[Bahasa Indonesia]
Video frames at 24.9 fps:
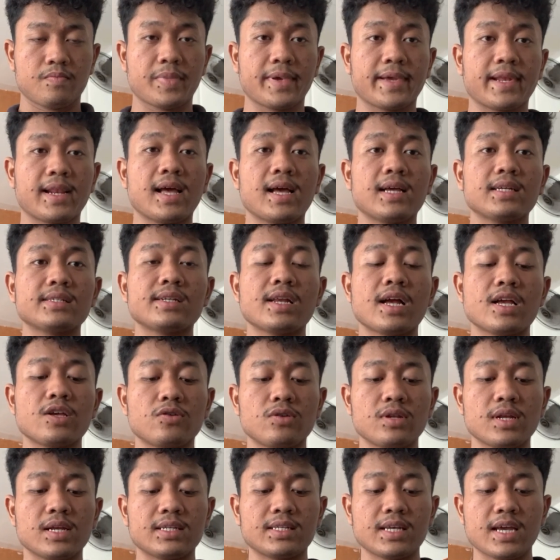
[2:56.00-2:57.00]
Alhamdulillah,
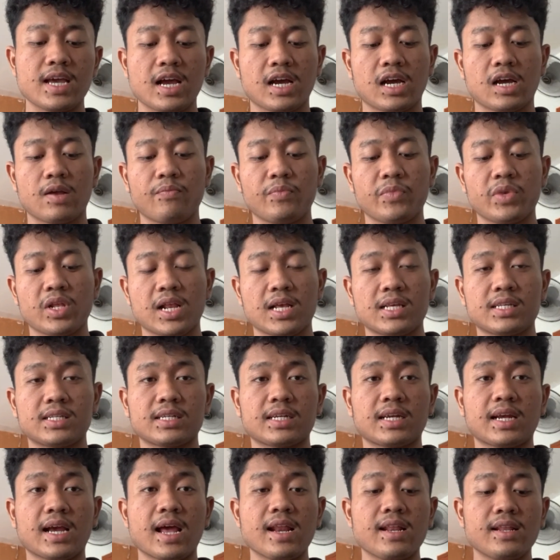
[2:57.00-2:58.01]
selanjutnya saya akan
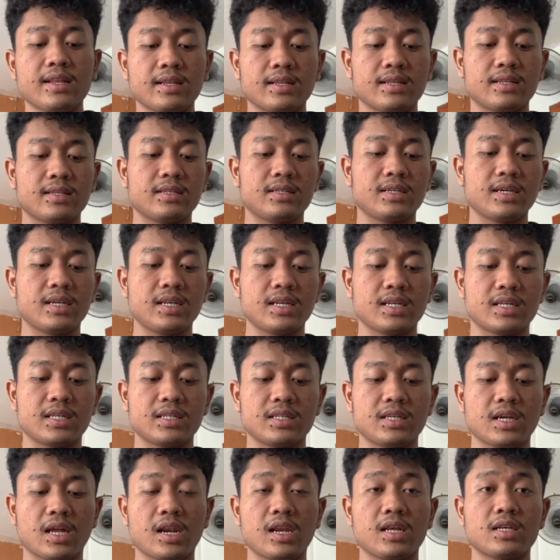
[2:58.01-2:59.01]
menjelaskan
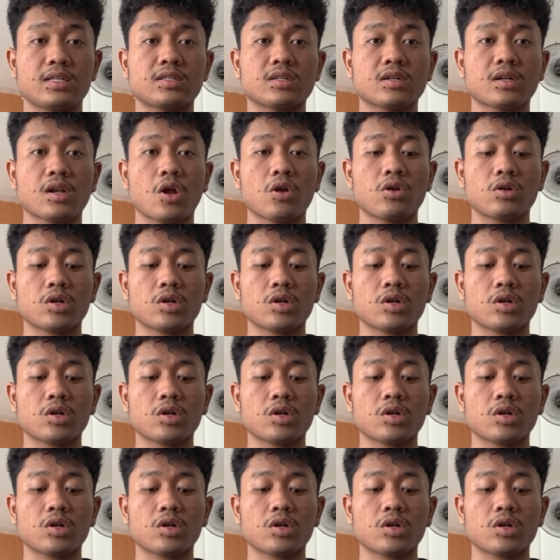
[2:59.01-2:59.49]
jenis-jenis cloud